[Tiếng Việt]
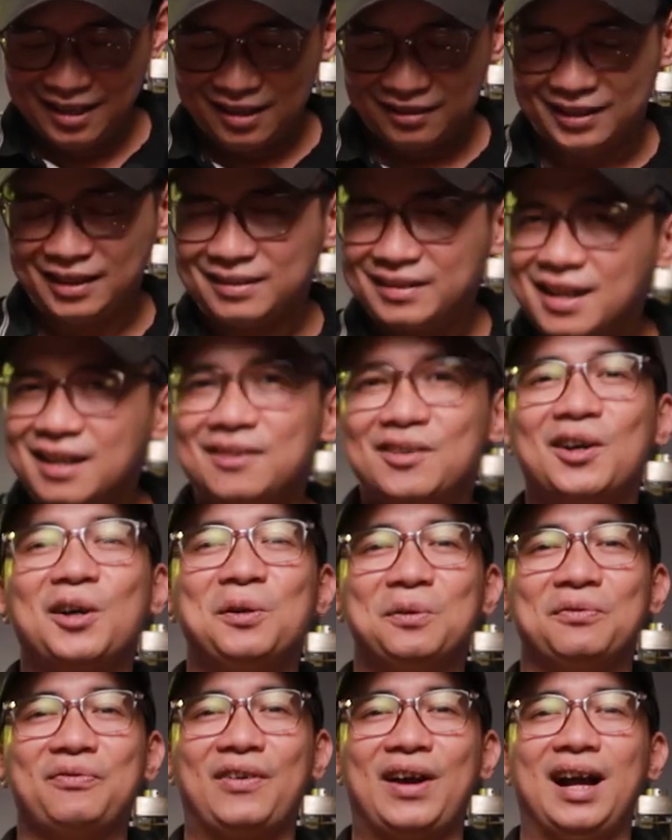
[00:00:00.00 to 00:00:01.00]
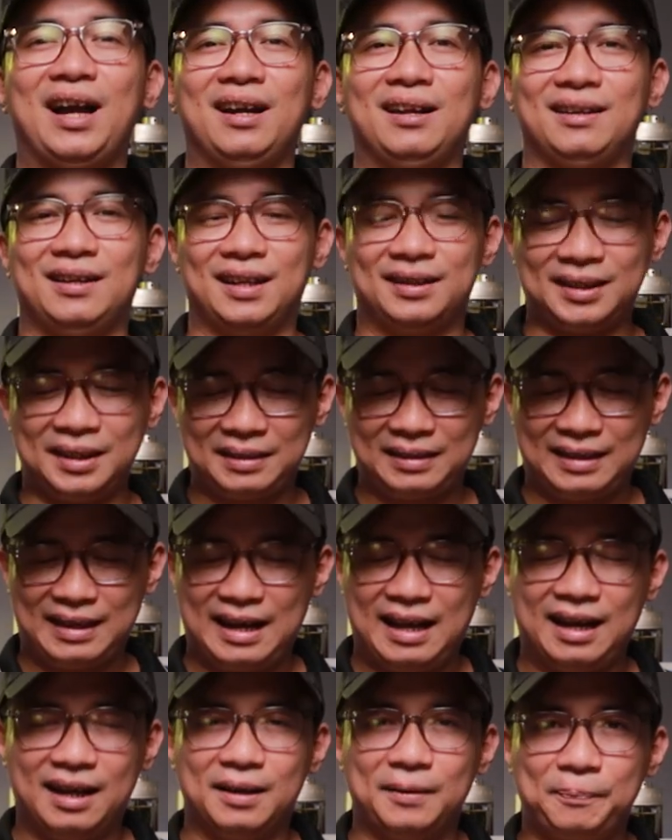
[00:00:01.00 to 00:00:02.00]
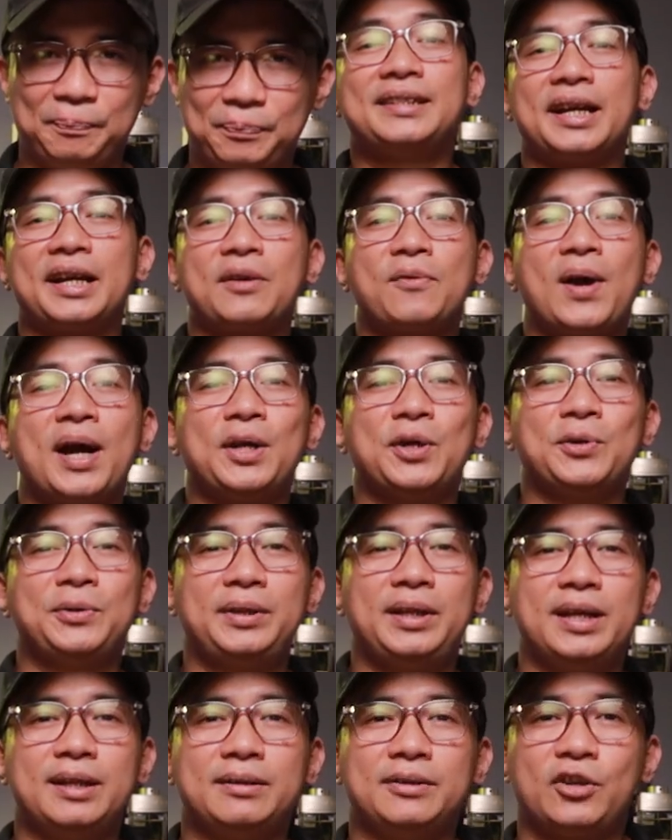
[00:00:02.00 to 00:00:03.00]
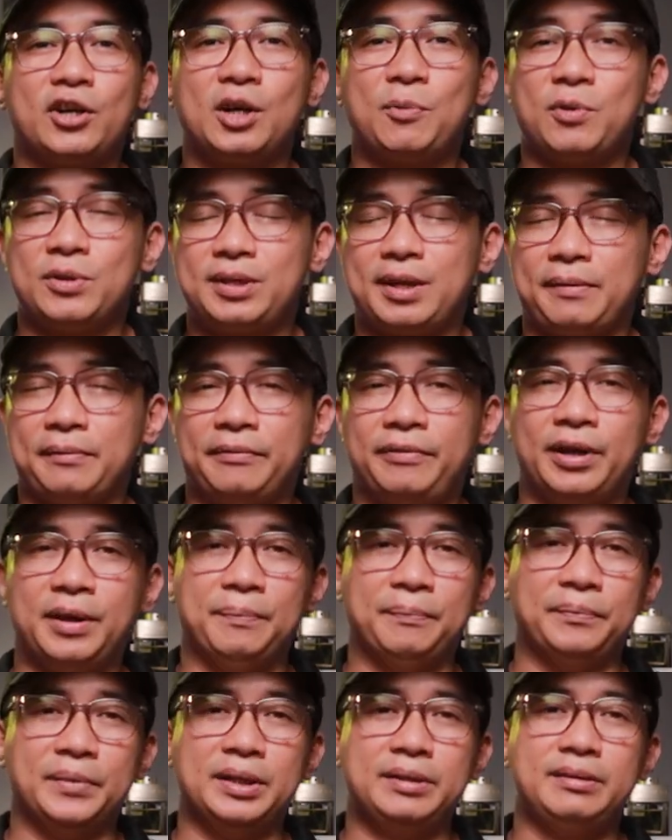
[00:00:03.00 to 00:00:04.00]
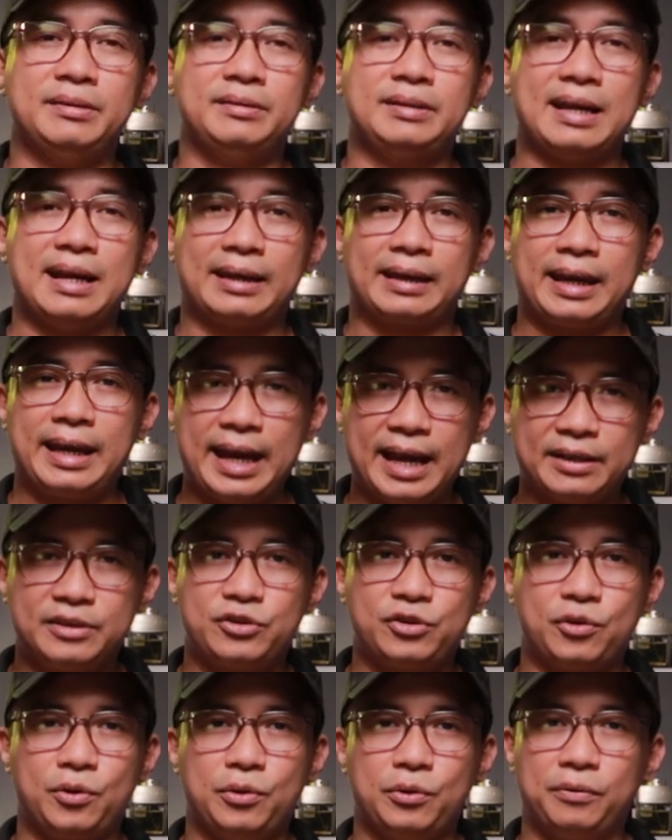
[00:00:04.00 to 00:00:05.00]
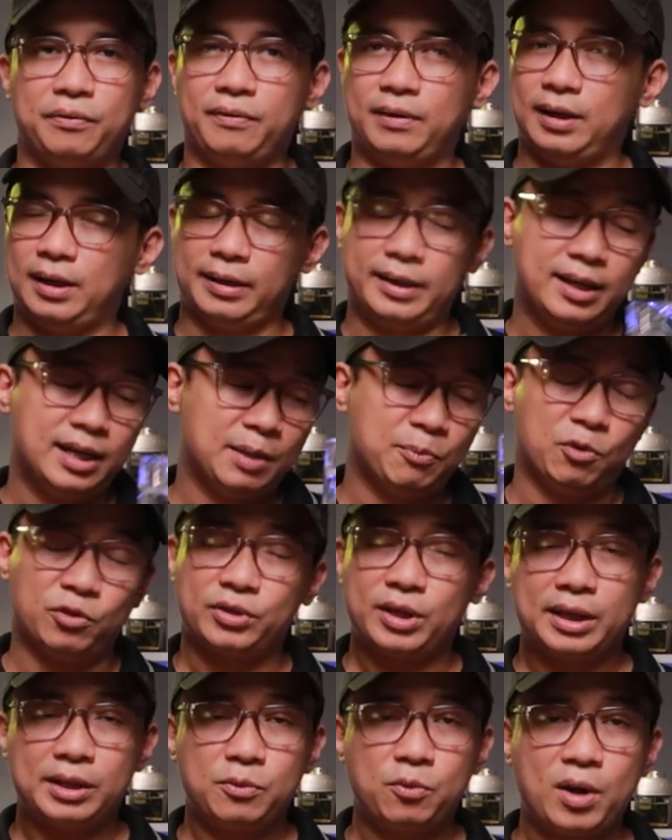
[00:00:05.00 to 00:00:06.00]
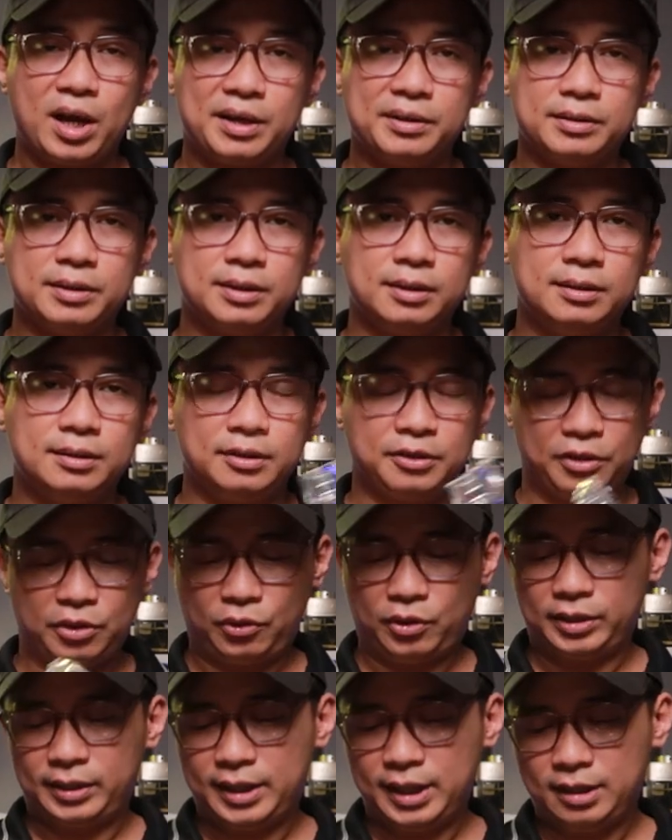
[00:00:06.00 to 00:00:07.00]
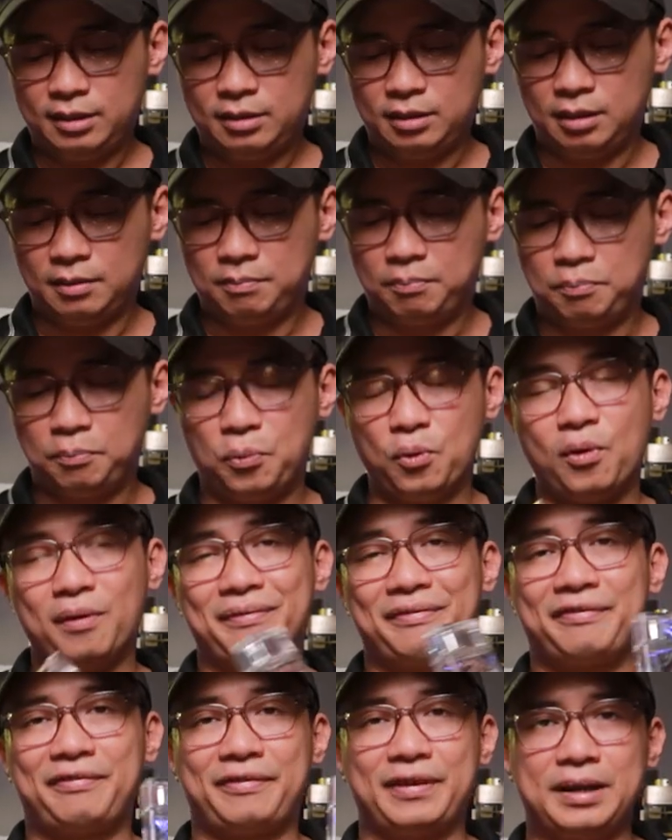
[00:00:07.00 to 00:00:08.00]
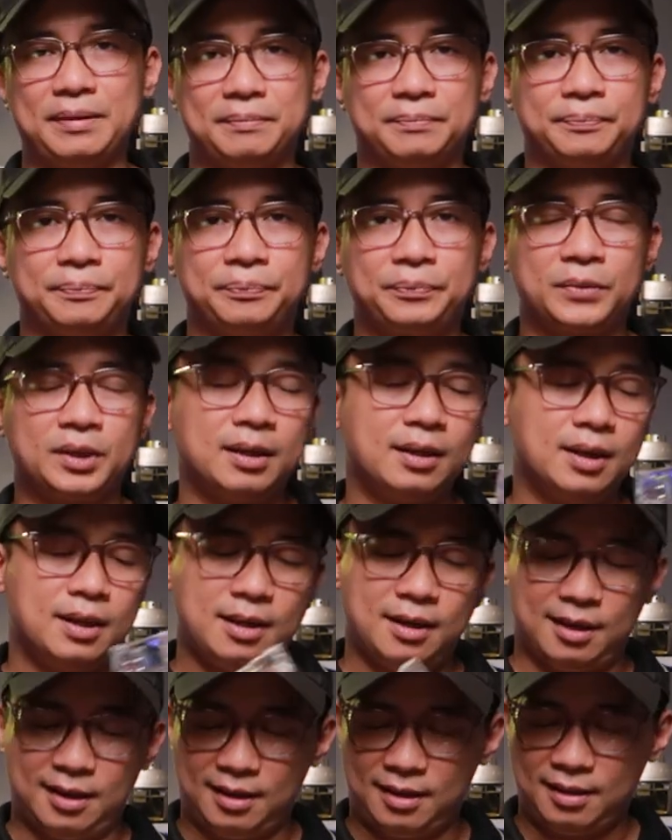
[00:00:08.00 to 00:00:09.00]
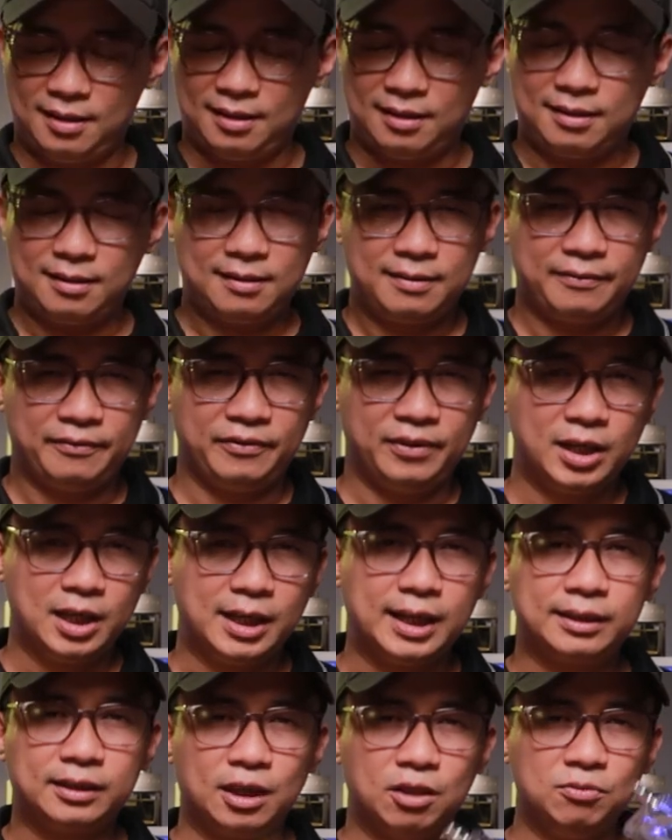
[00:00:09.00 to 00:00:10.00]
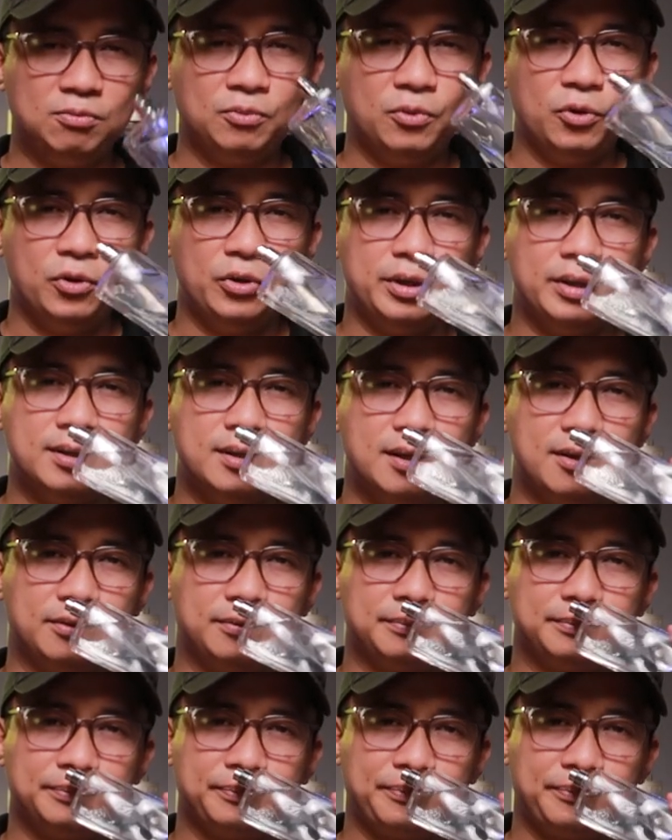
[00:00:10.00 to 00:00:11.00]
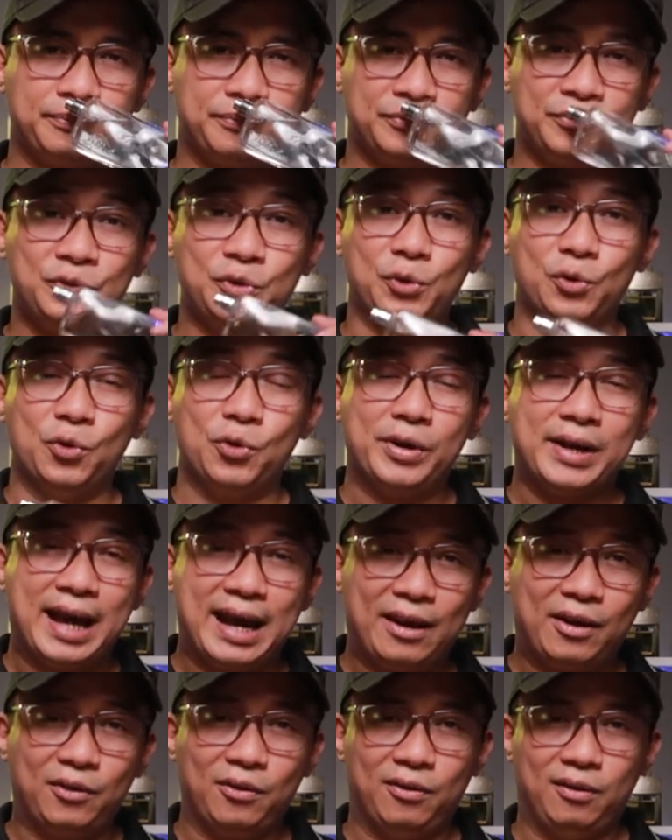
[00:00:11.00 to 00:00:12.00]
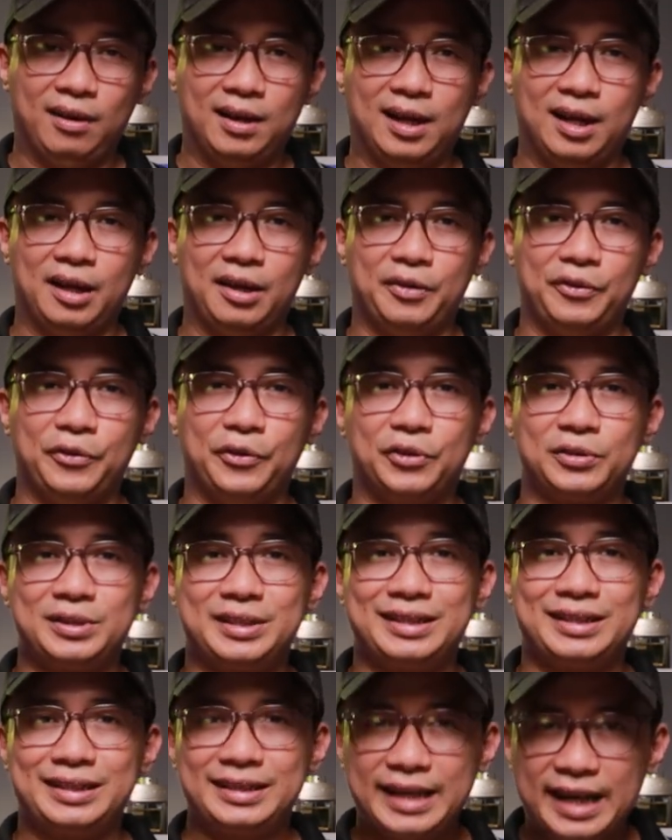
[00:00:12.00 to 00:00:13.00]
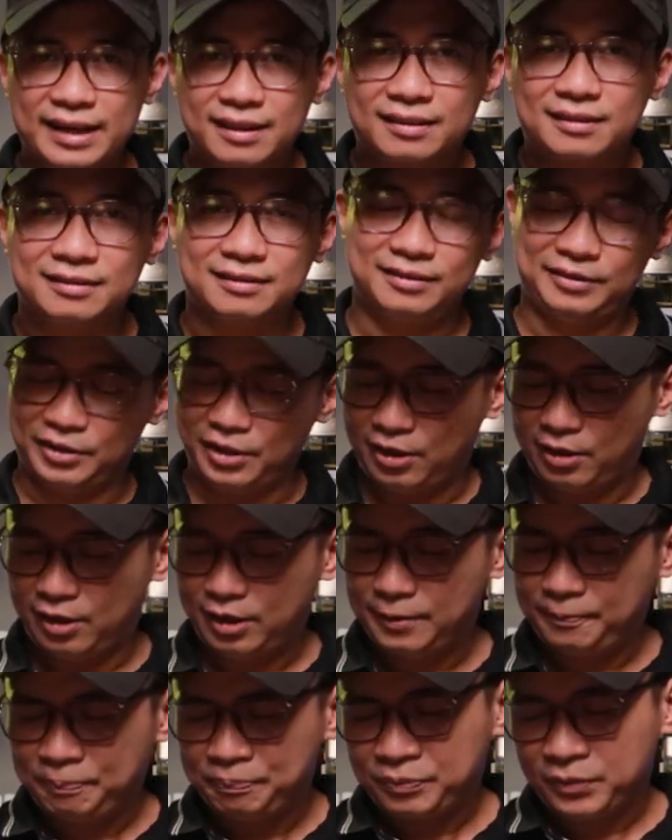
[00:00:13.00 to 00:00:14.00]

Tất nhiên nó không phải là tất cả. Chai nước hoa đầu tiên đó là một sản phẩm đến từ nhà Kenzo và đây là một chai nước hoa nữ nó có tên là Pure Femme À, ờ, với cái tông mùi hương chủ đạo là nốt sen đó